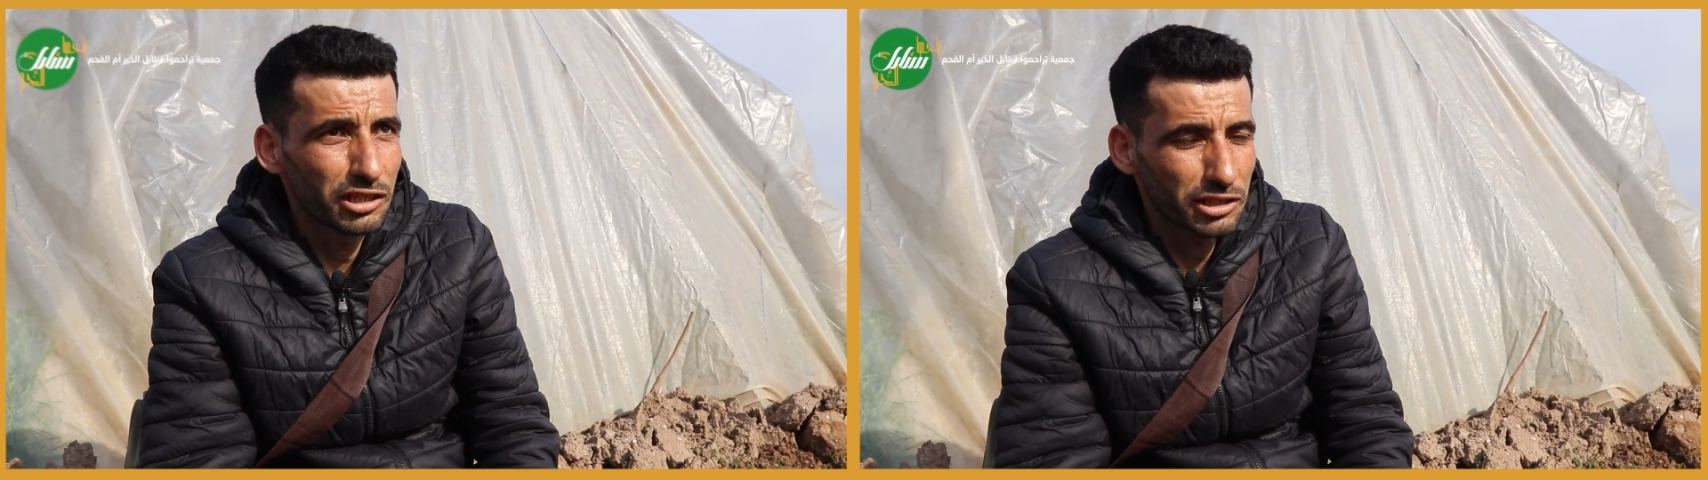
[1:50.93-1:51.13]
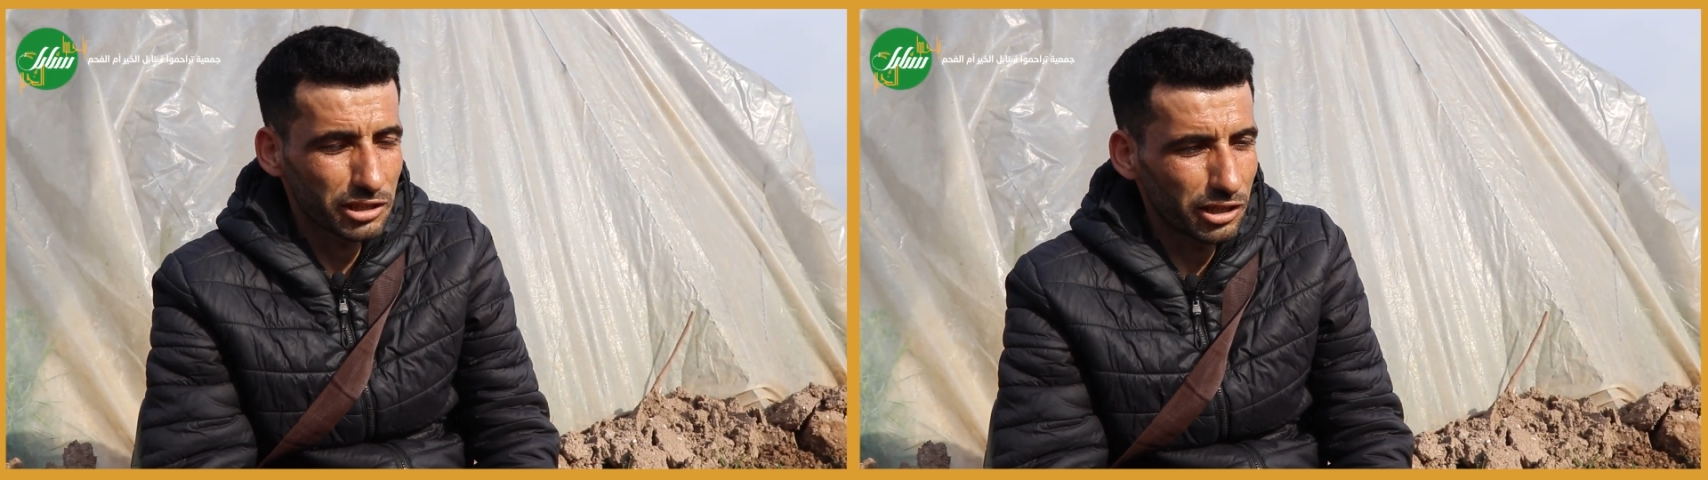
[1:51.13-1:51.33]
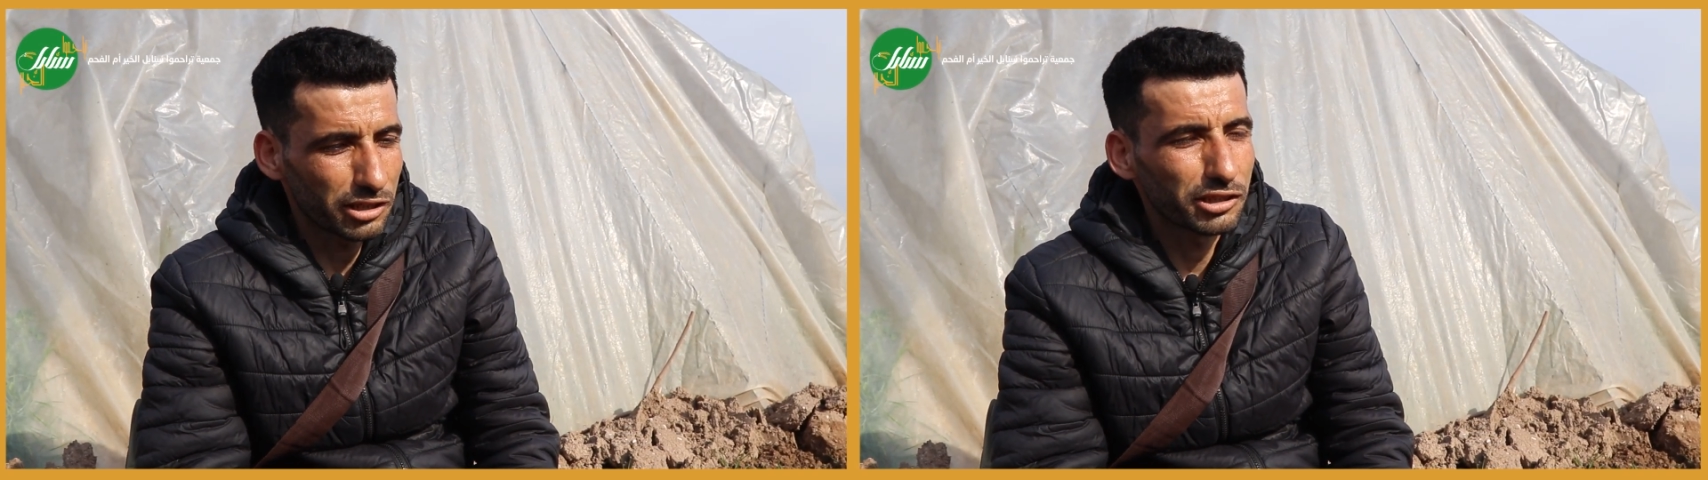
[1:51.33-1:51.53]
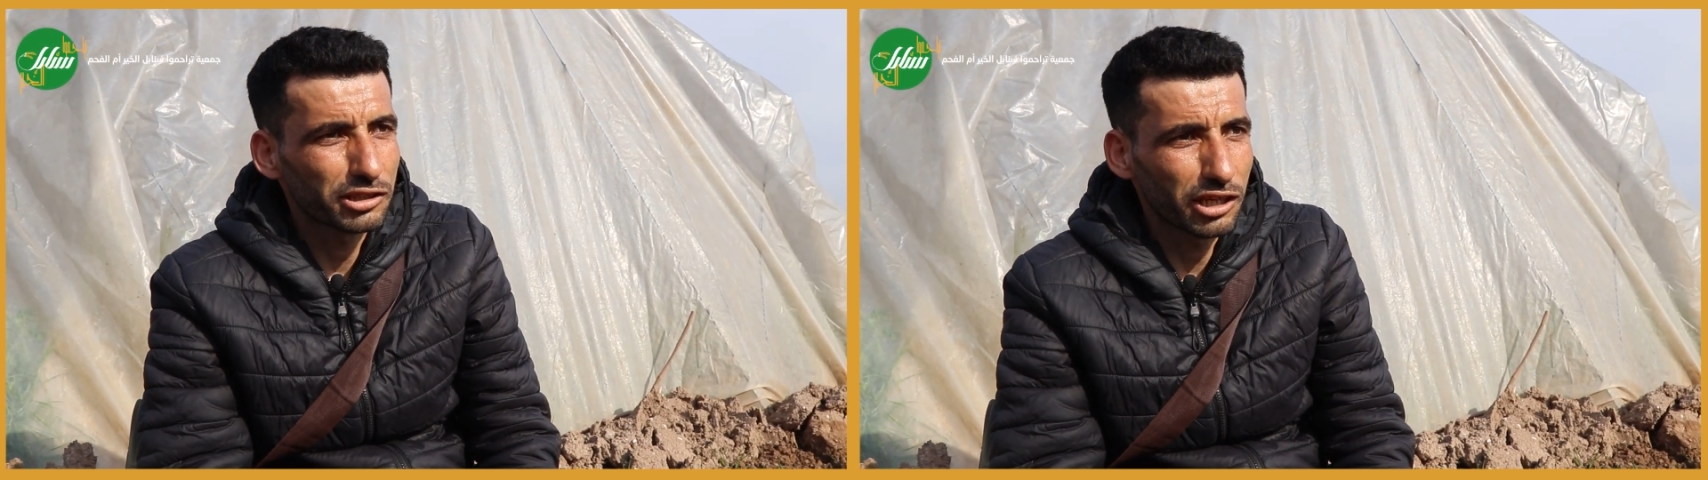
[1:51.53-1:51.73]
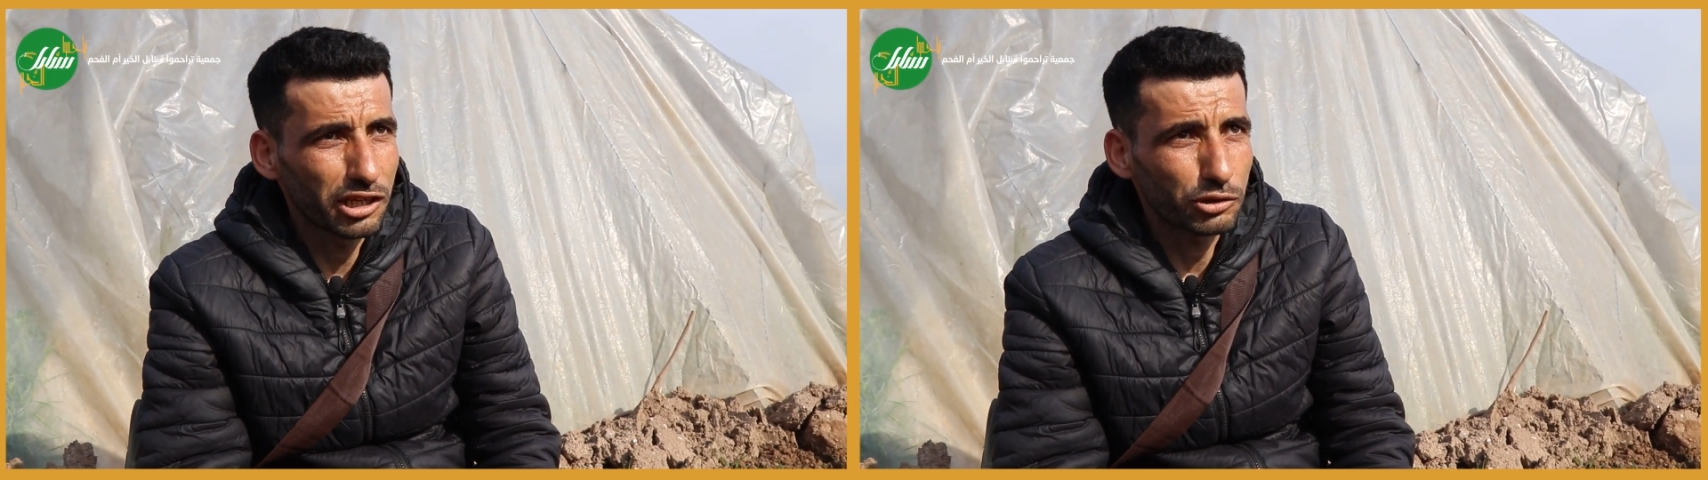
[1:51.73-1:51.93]
صار
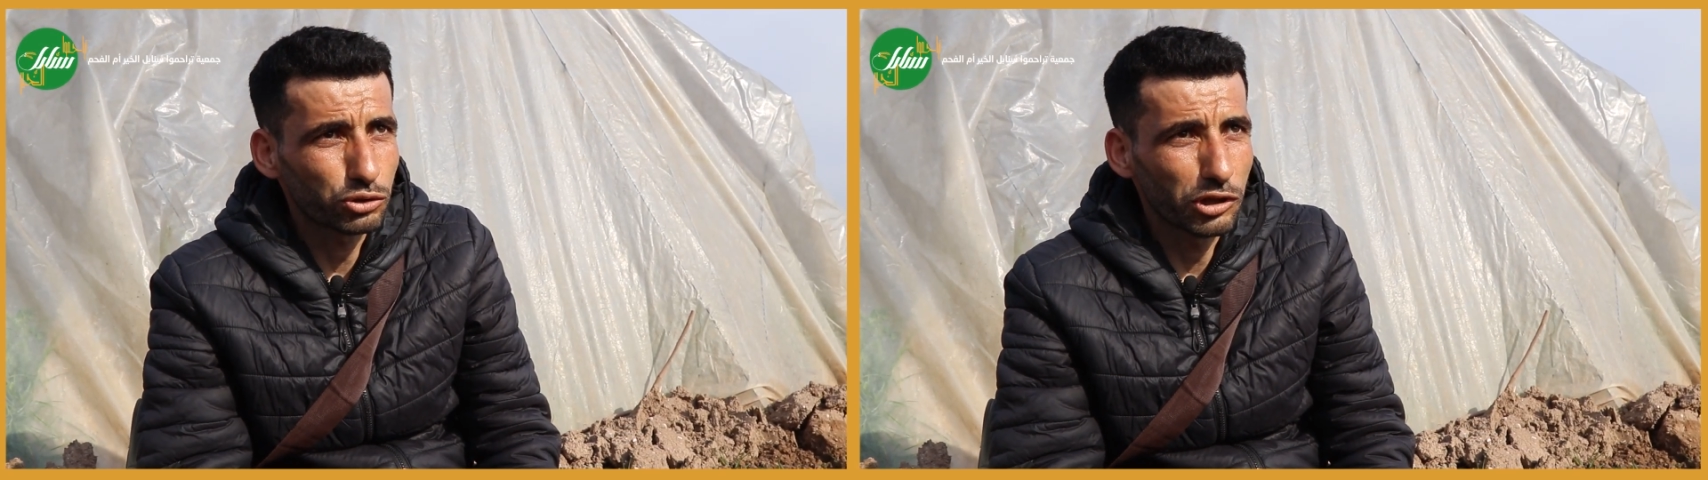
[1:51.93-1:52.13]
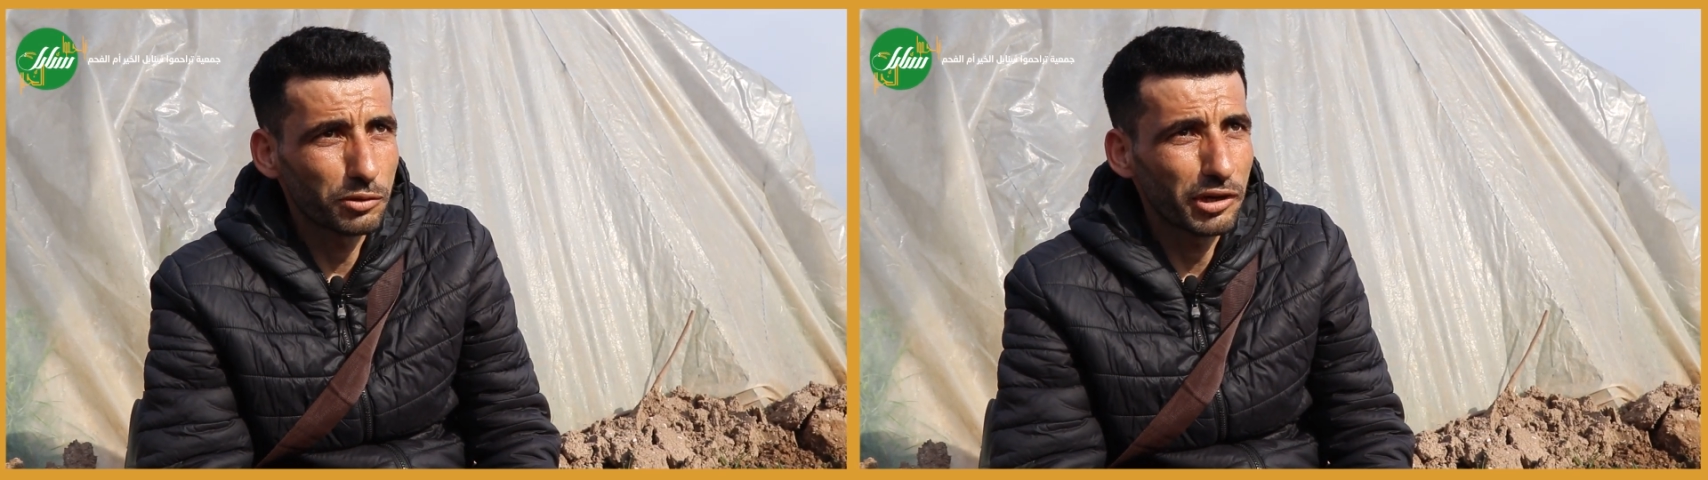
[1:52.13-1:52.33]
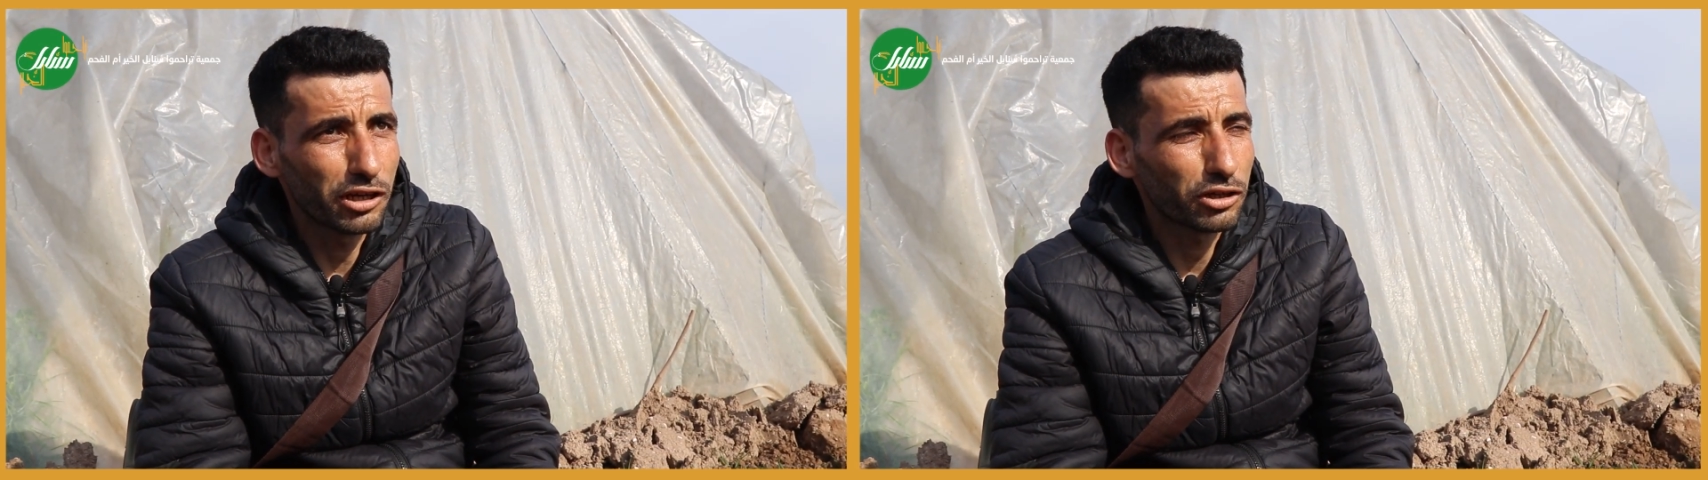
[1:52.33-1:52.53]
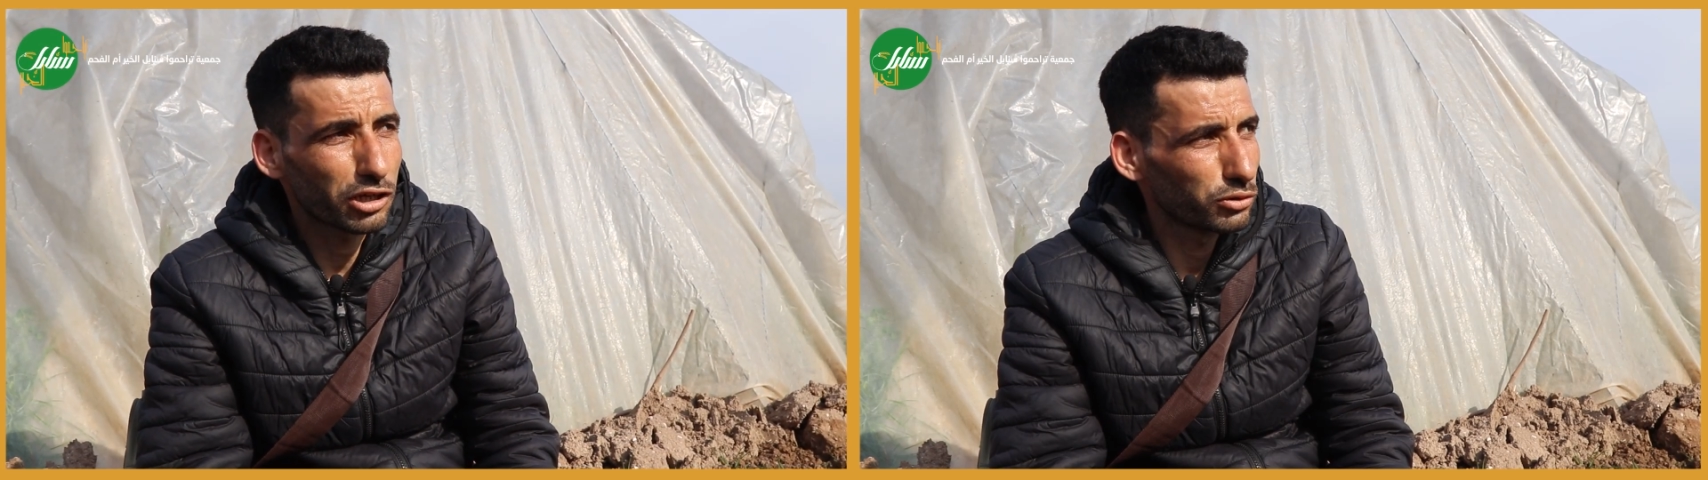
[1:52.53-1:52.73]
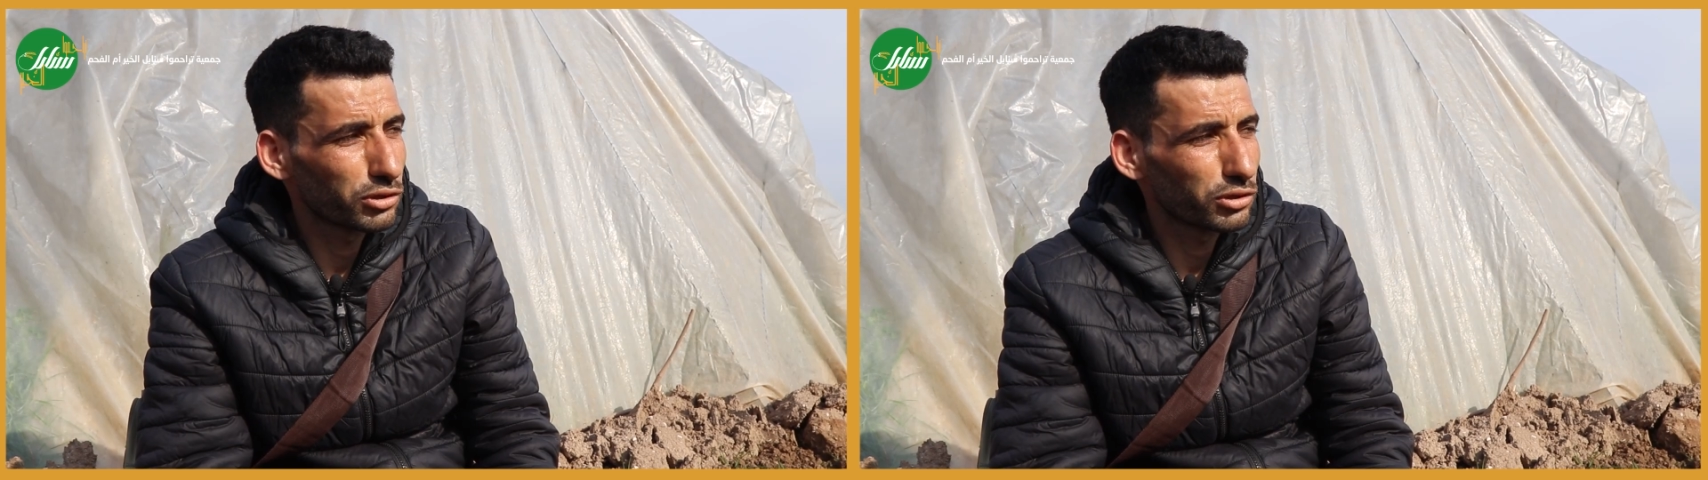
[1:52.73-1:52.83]
يطالع شوي بالاغراض